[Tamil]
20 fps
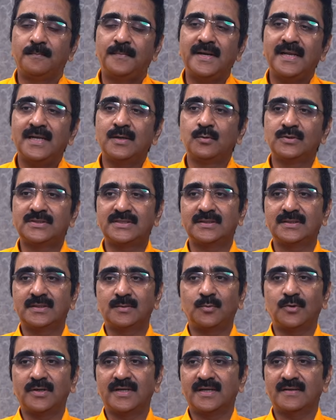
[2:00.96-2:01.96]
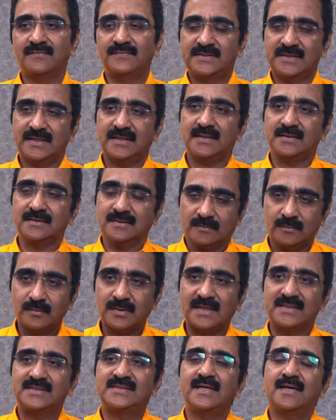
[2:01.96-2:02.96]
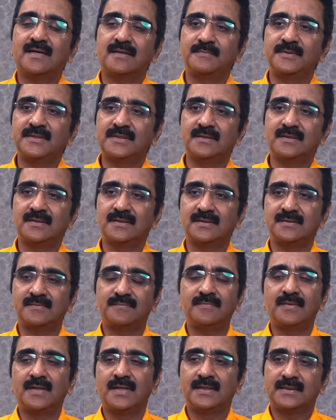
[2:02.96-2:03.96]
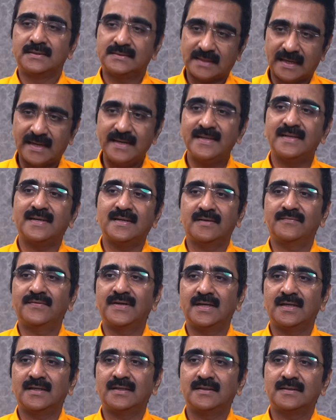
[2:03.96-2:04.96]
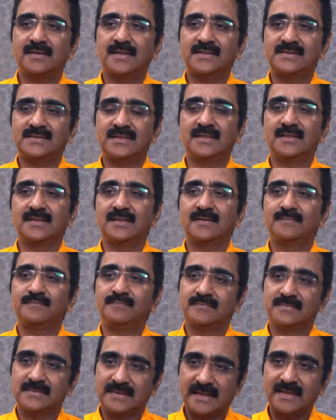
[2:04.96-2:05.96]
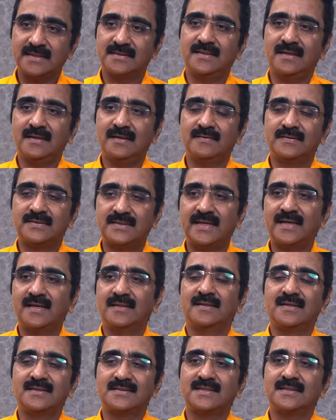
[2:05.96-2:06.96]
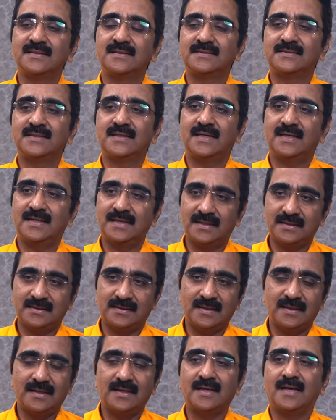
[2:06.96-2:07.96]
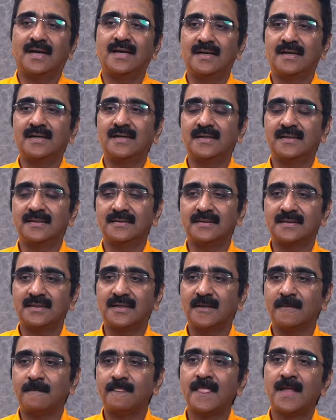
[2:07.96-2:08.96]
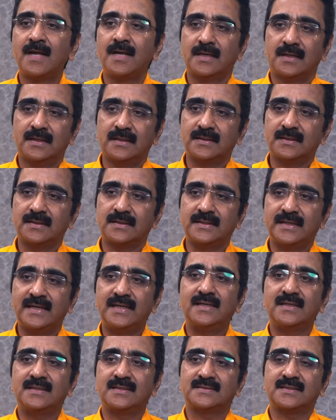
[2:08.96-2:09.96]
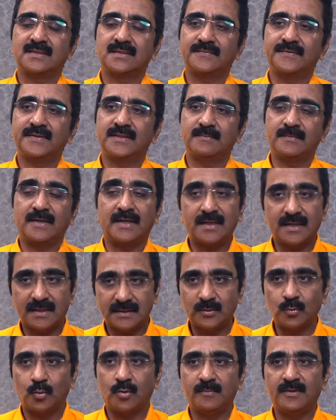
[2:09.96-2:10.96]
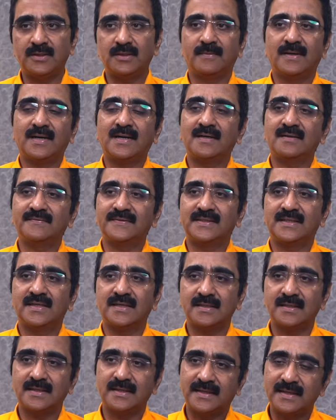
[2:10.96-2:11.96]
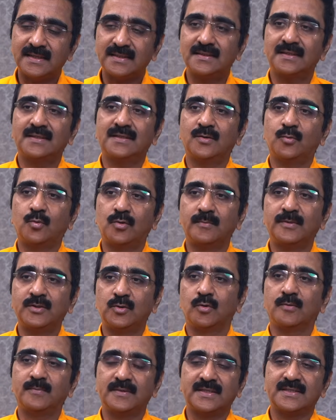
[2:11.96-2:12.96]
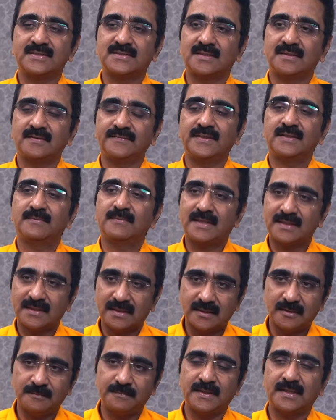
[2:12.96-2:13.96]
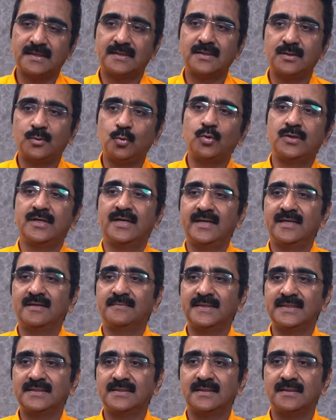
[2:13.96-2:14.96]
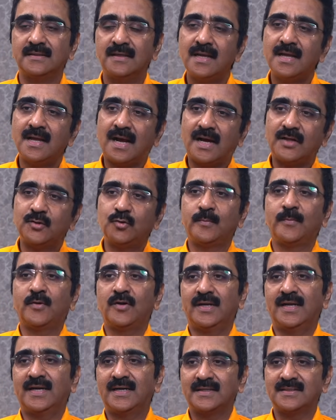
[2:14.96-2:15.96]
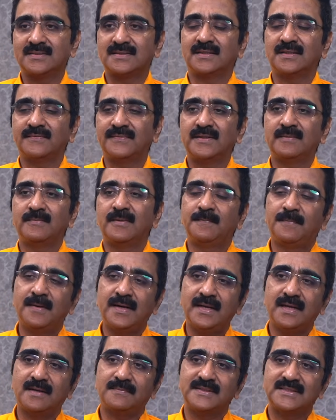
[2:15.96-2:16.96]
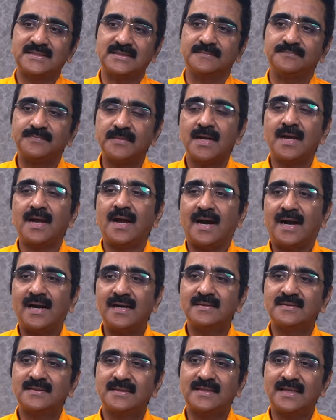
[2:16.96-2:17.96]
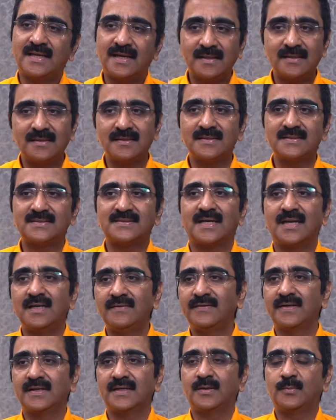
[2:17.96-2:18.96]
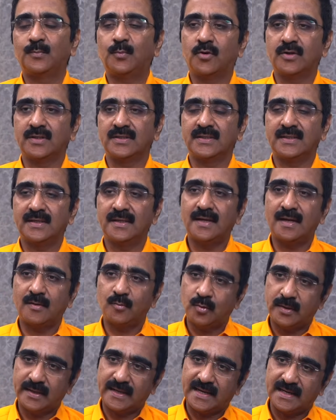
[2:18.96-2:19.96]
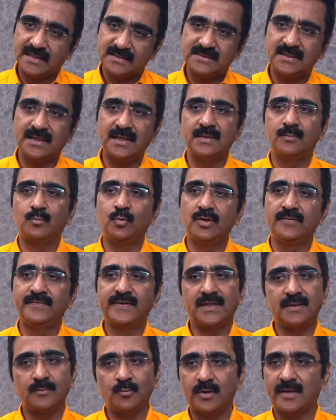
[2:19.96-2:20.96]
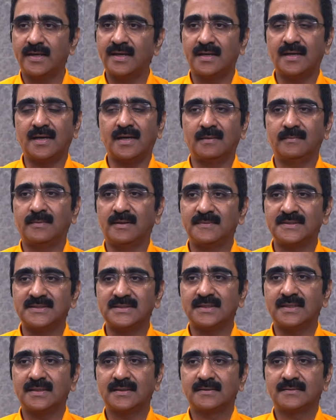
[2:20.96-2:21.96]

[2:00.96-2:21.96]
பெரிய உச்சத்துக்கு போன விஜயகாந்த் கட்சி ஆரம்பித்து தனியாகவே கட்சி நடத்தி தேர்தலை சந்தித்து ரெண்டாயிரத்தி ஆறில் கிட்டத்தட்ட ஏழு எட்டு சதவீதம் ரெண்டாயிரத்தி ஒன்பது மக்களவைத் தேர்தலில் கிட்டத்தட்ட ஒன்பது ஒன்பதரை சதவீதம் அதற்கு பிறகு கூட்டணி அமைத்து அதுவும் ஒரு ஏழரை சதவீதம் இப்படி அமைச்சு அடுத்த தேர்தலிருந்து சரிவு போனதுக்கு அவருடைய அரசியல் முடிவுகள் முக்கிய காரணம் அமைஞ்சது